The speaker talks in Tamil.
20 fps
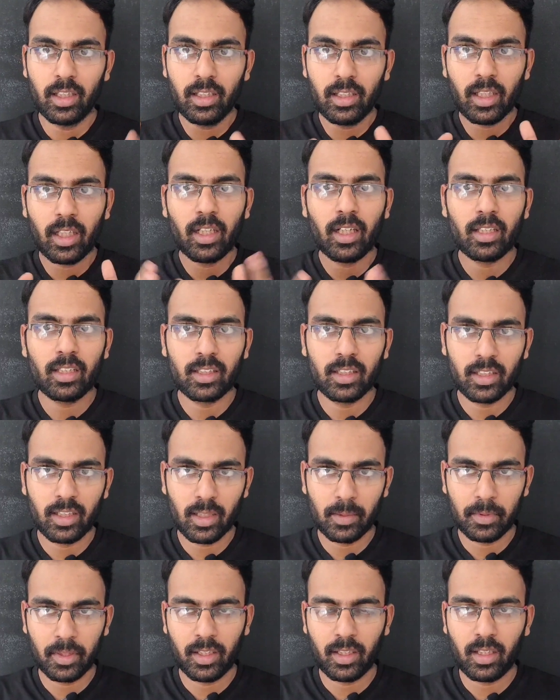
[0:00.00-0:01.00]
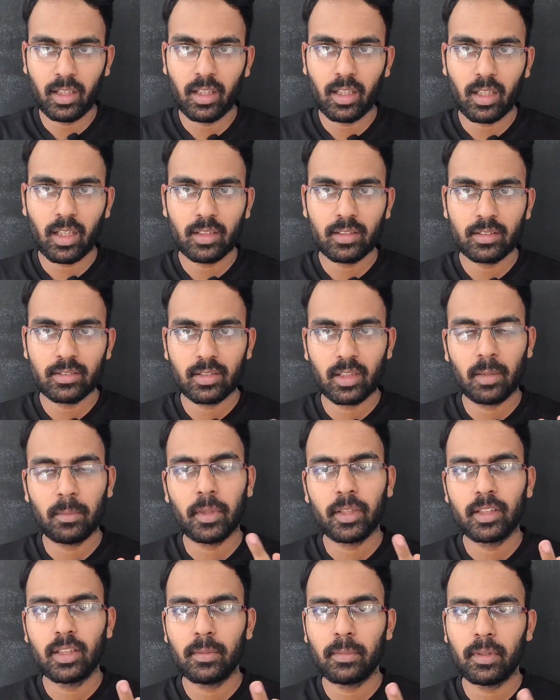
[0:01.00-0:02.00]
இந்தியாவில் எடுத்துக்கிட்டிங்க அப்படின்னா ராஜஸ்தான்
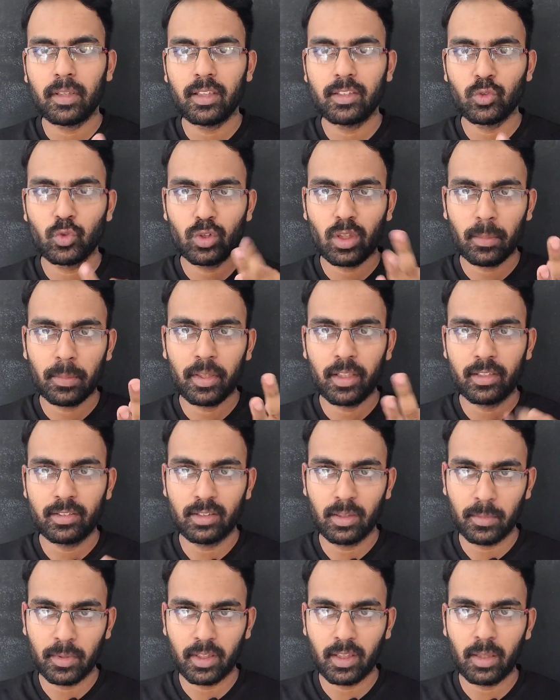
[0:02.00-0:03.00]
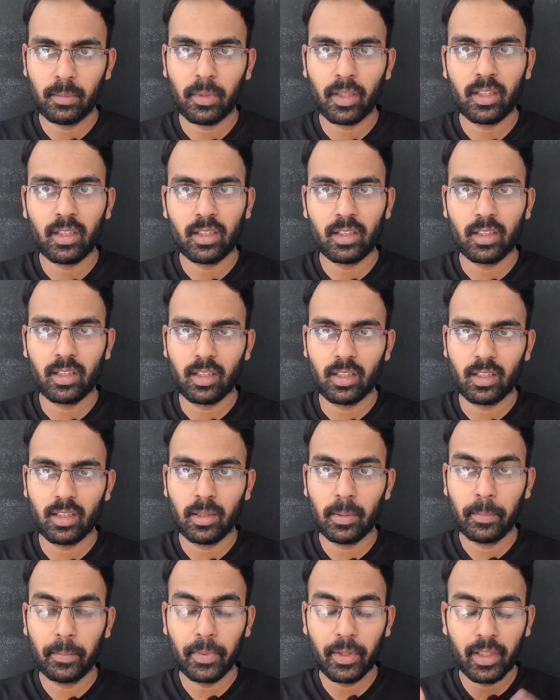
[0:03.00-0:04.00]
மத்திய பிரதேஷ் உத்தரப்பிரதேஷ் இந்த மாதிரி மாநிலங்களில்
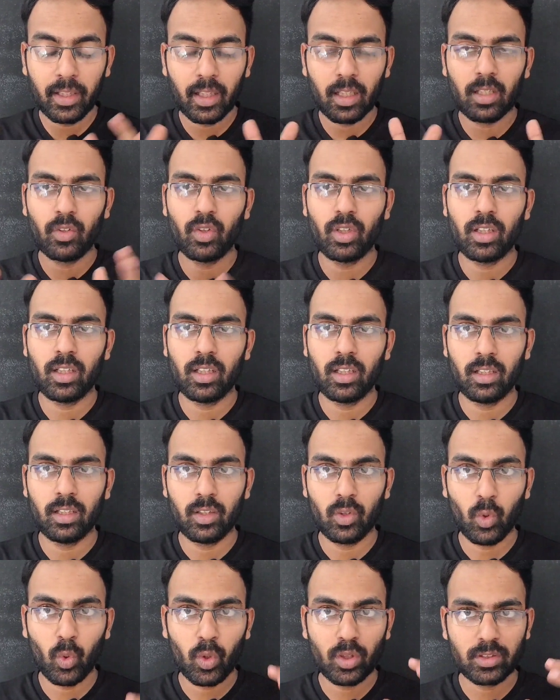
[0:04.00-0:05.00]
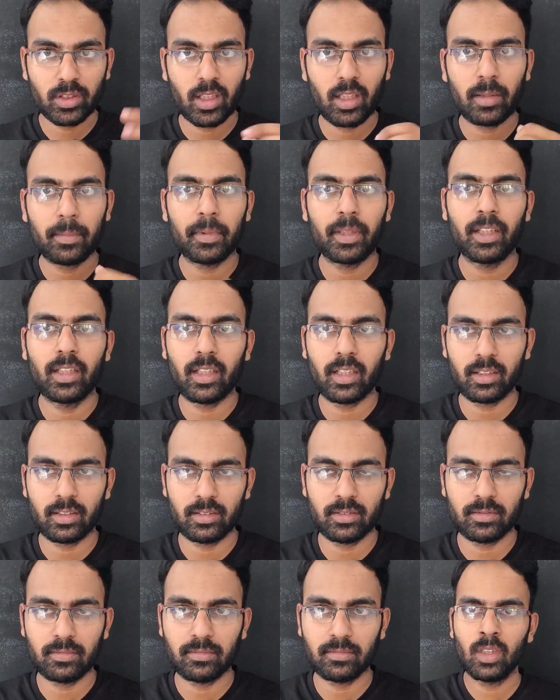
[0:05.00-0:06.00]
பெரிய அளவில் லோக்கஸ்ட் அட்டாக்
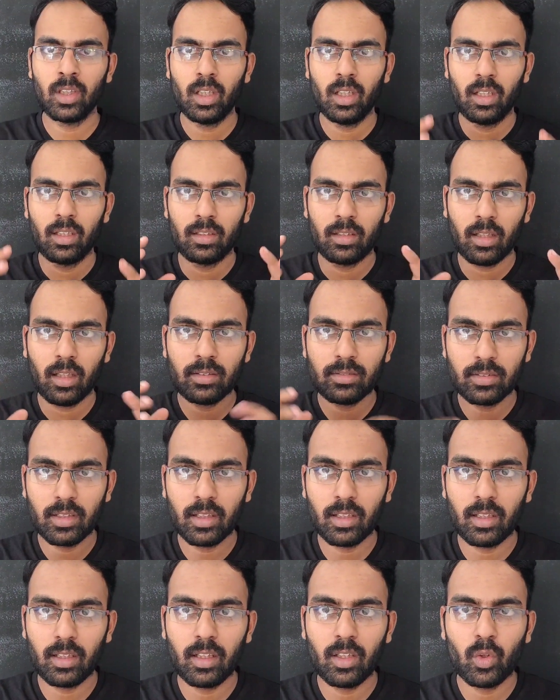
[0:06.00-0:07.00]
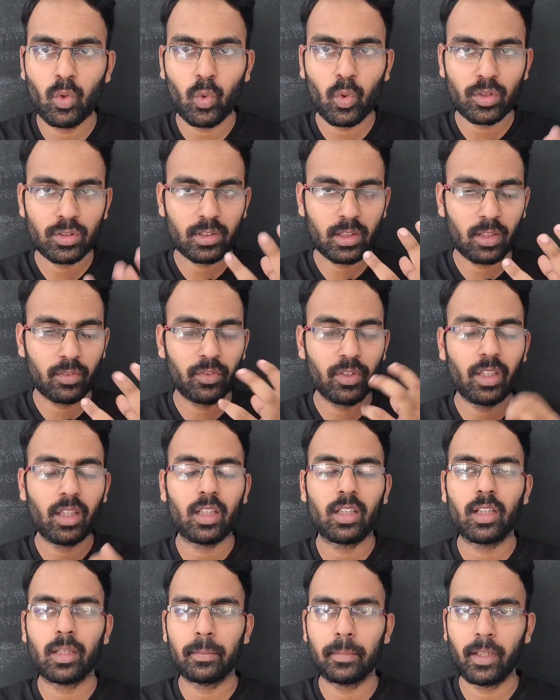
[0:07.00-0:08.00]
பண்ணிகிட்ருக்கு நார்த் லோகஸ்ட் ஹெவியாக
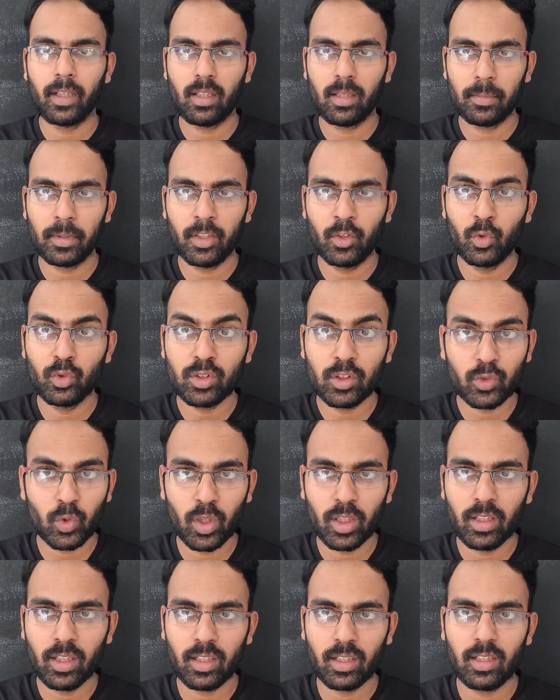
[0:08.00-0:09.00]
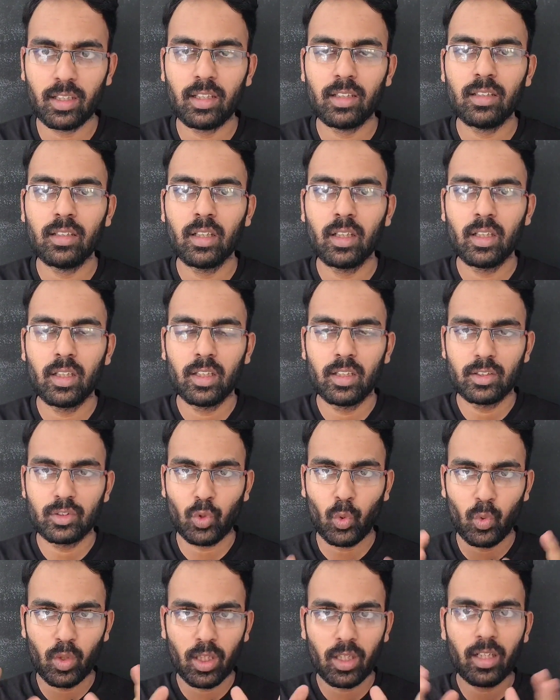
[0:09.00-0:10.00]
அட்டாக் பண்ணுது அப்படின்னு நியூஸ் சொல்லியிருந்தாங்க
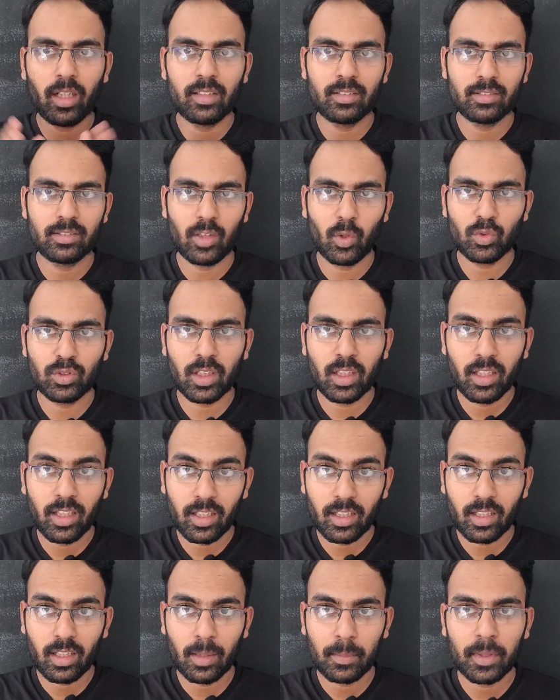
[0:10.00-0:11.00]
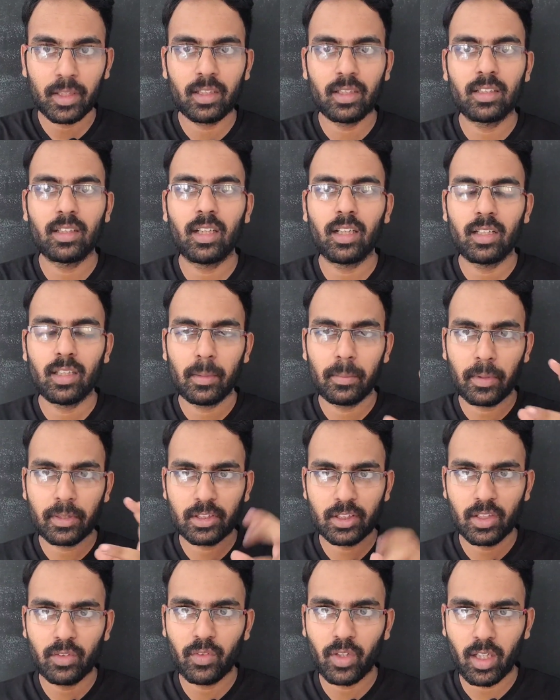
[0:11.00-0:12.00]
ஸோ நான் நினச்சேன் சவுத் சைடில் இருக்க நமக்கு இதனால் இந்த
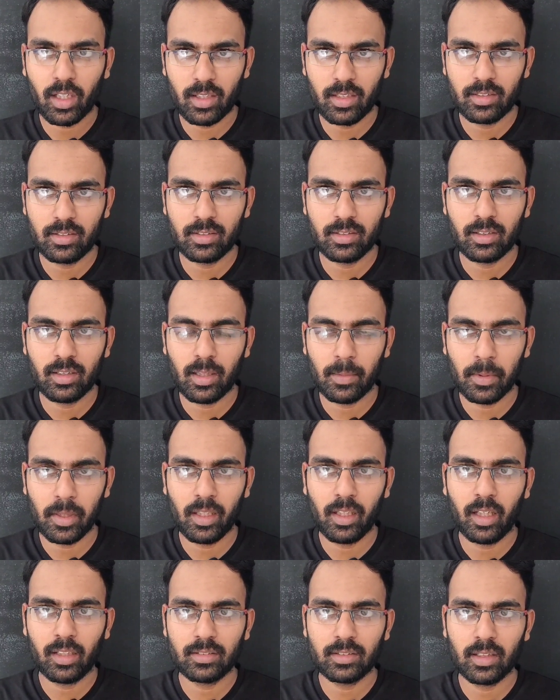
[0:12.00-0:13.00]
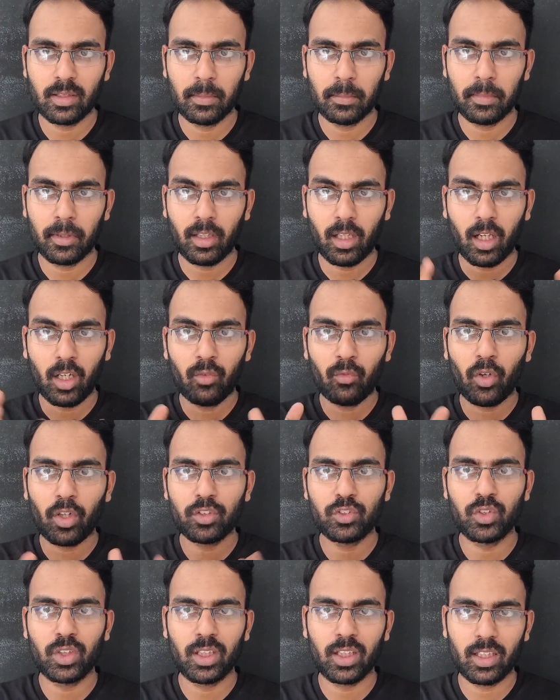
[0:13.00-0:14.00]
பிரச்சனை வராது அப்படின்னு நினச்சேன் பட்
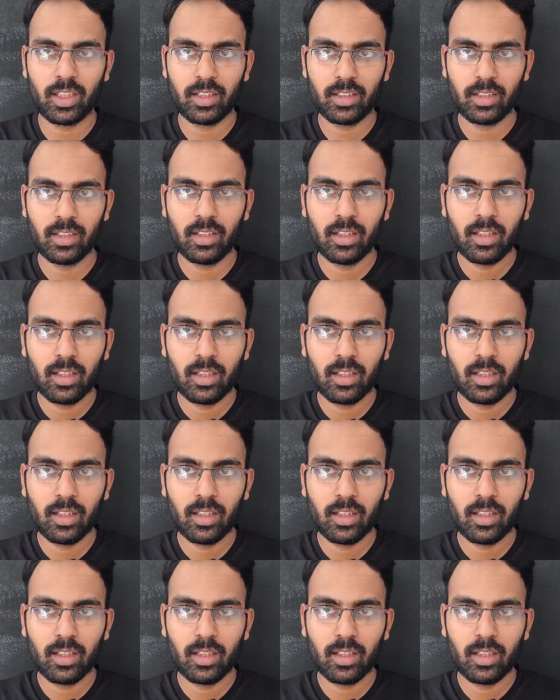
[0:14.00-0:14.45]
அன்ஃபார்ச்சுனேட்லி